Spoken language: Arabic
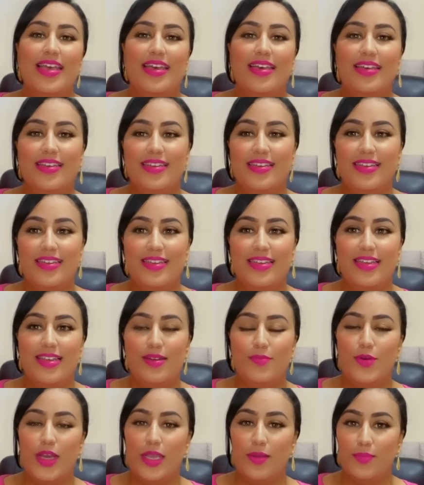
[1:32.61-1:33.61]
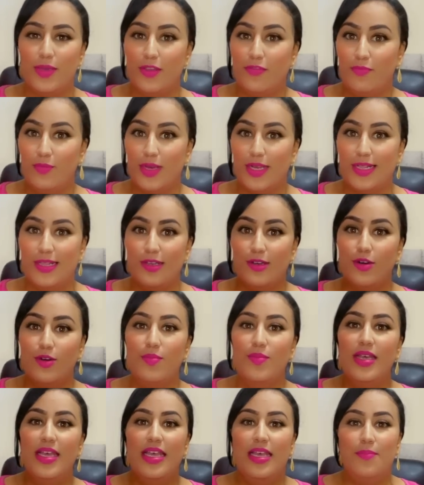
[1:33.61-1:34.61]
المهم كيف ما قلت
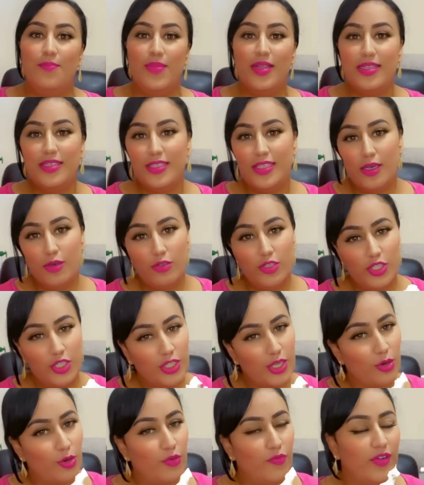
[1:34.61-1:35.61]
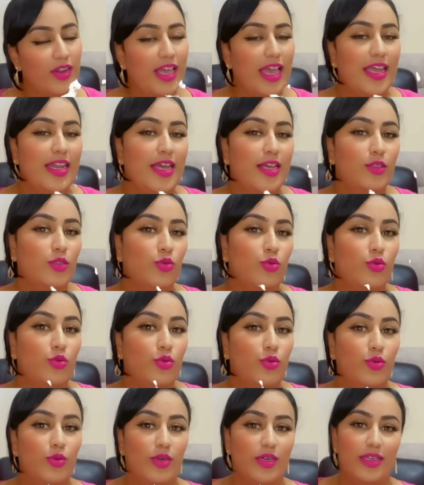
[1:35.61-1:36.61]
لكم ما تنساوش تشتركوا في القناه
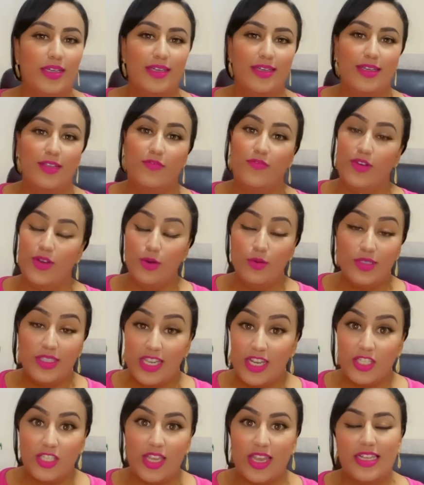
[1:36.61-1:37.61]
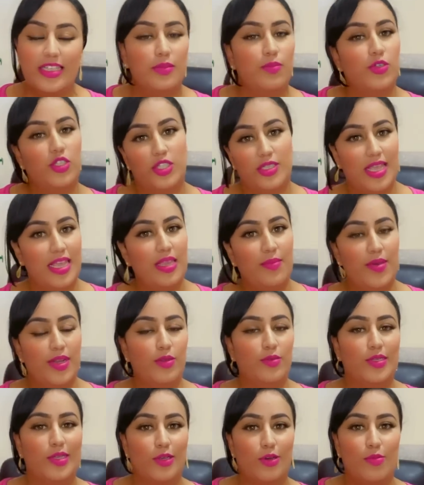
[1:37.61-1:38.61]
وتفعلوا زر الجرس باش دائما
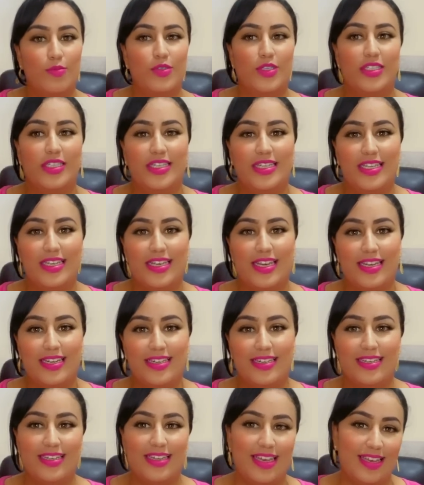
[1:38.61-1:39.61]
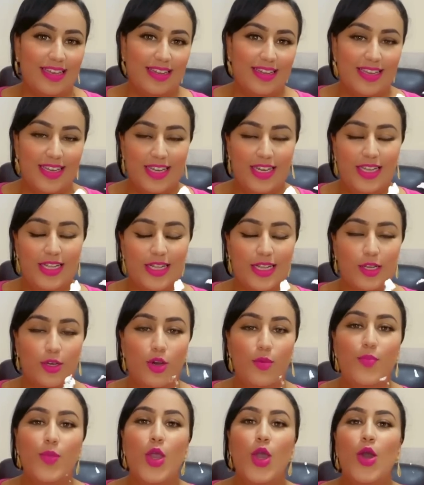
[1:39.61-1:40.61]
يوصلكم الجديد اللي كان اللي كنحط
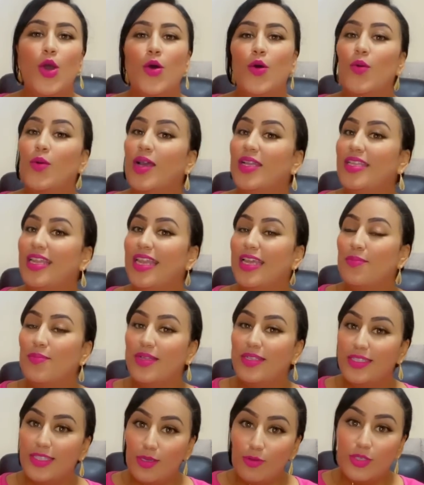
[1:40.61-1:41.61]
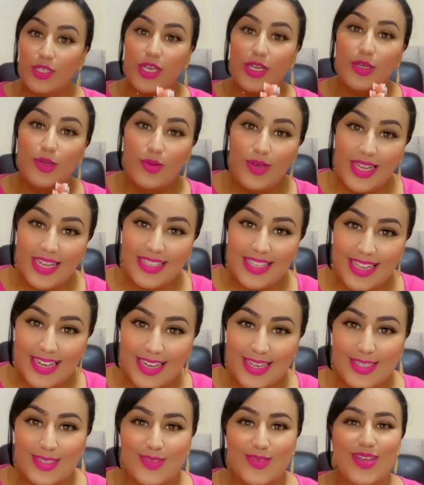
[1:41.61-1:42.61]
لكم وكذلك ما تنساوش خليو لي
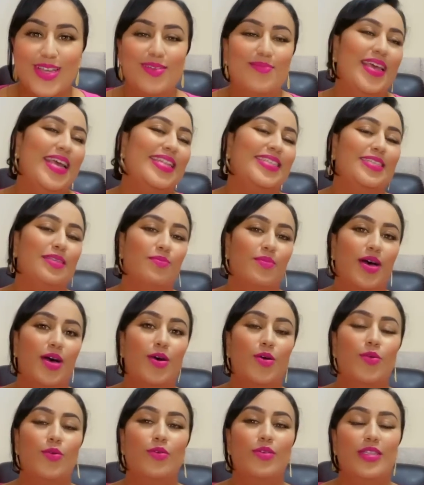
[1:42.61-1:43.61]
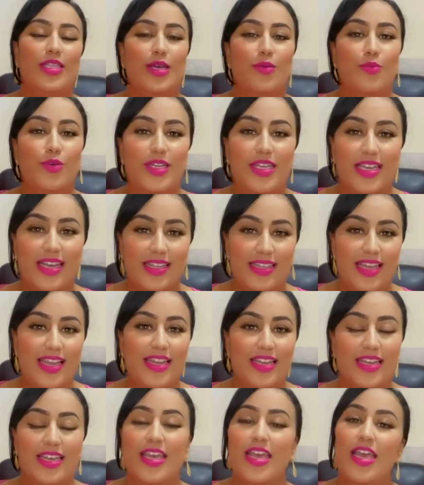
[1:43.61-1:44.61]
تعليق زوين بحال ديما قداموني
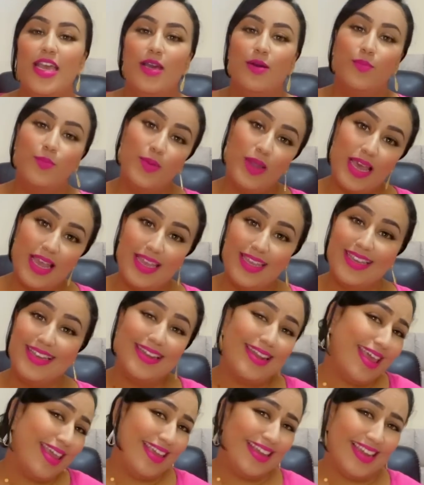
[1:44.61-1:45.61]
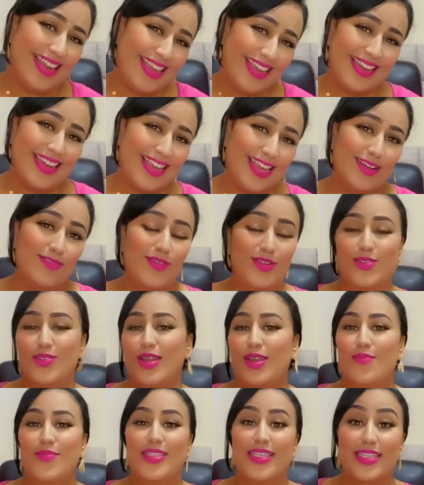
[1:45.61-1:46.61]
كذلك بلايك لايك لايك لايك الفيديو
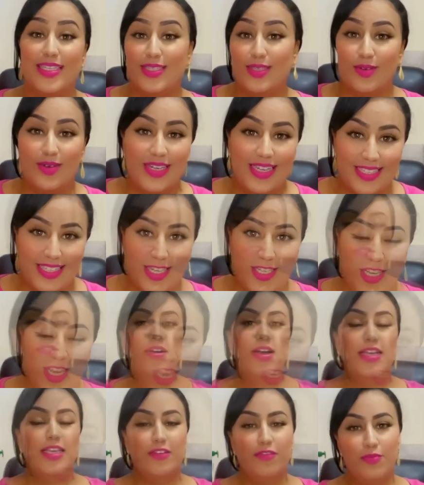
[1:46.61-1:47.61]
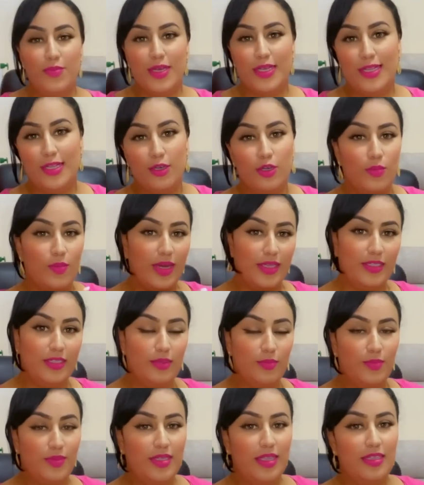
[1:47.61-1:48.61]
راه ما تخسروا عليه حتى شي آه، حاجه كيف ما قلت لكم غادي
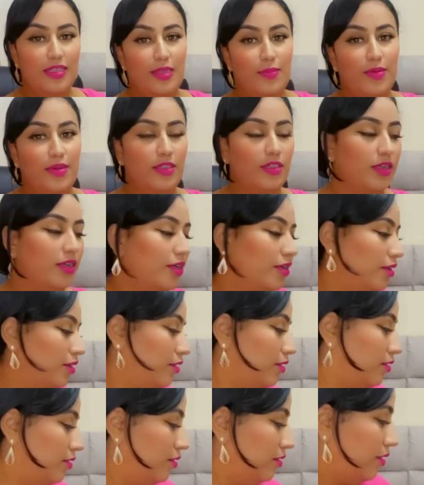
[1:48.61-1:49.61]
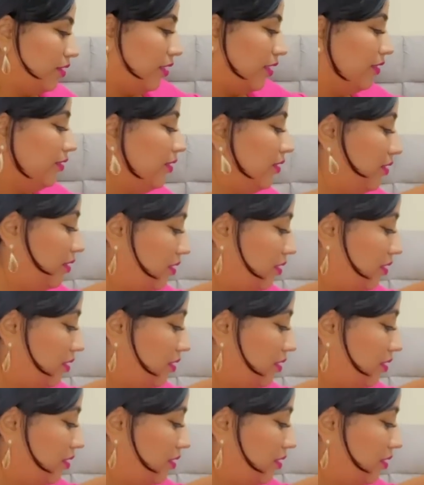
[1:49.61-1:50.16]
نبدا دابا غادي